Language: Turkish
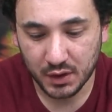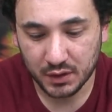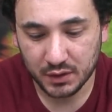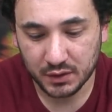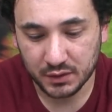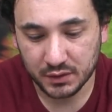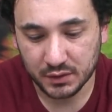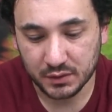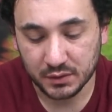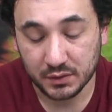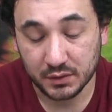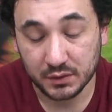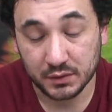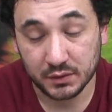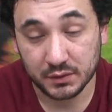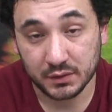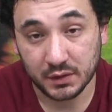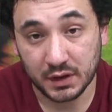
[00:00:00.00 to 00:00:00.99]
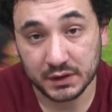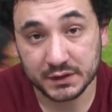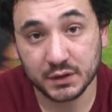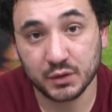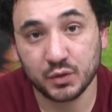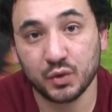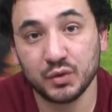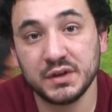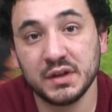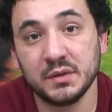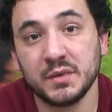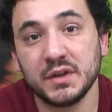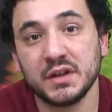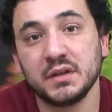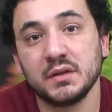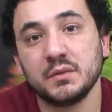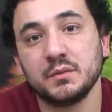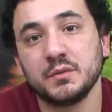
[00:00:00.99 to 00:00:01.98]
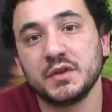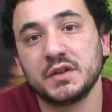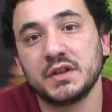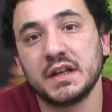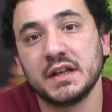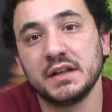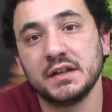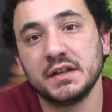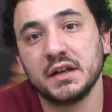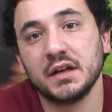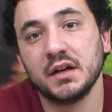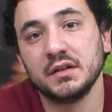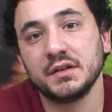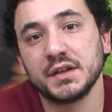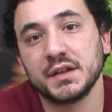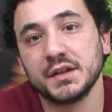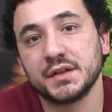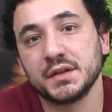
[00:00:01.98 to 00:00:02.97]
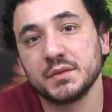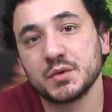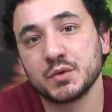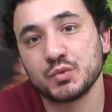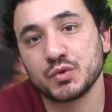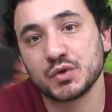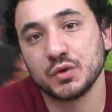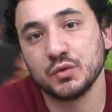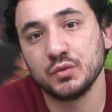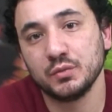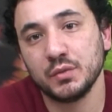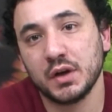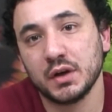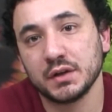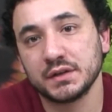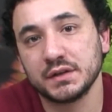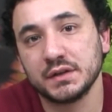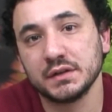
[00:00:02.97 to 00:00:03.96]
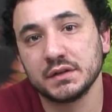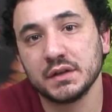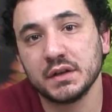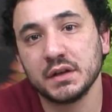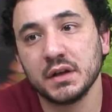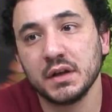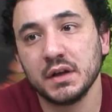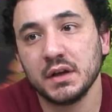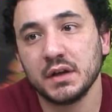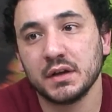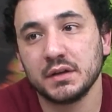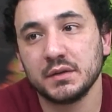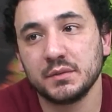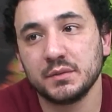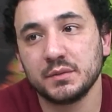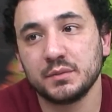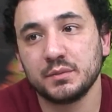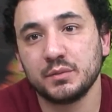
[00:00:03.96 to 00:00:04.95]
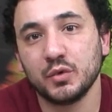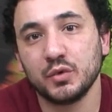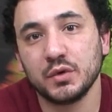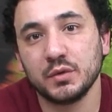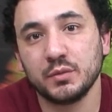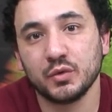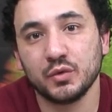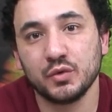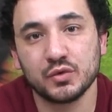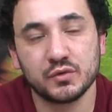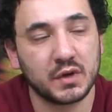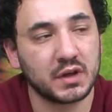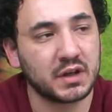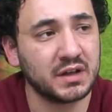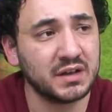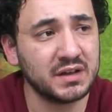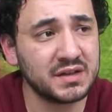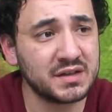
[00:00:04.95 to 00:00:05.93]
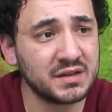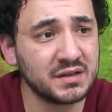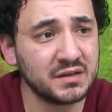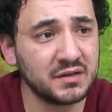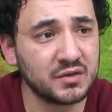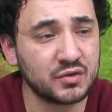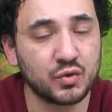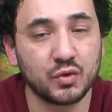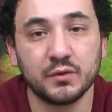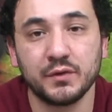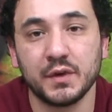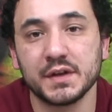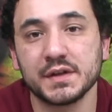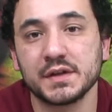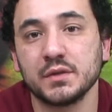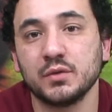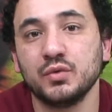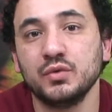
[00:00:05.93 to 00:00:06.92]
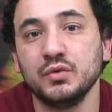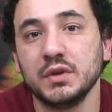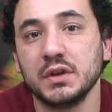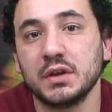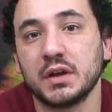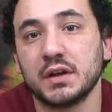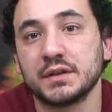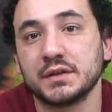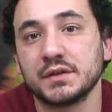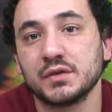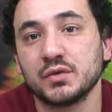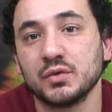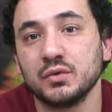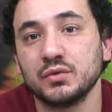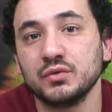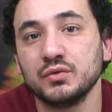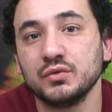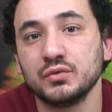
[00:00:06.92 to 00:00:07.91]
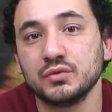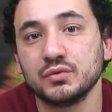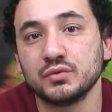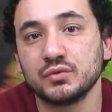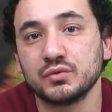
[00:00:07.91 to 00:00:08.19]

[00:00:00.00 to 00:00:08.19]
e, artık gol yemeyi bir gelenek haline getirmiş bu savunma hattında hani böyle bir oyuncu var. Kalecinin de çok fazla oyuna katkısı olduğunu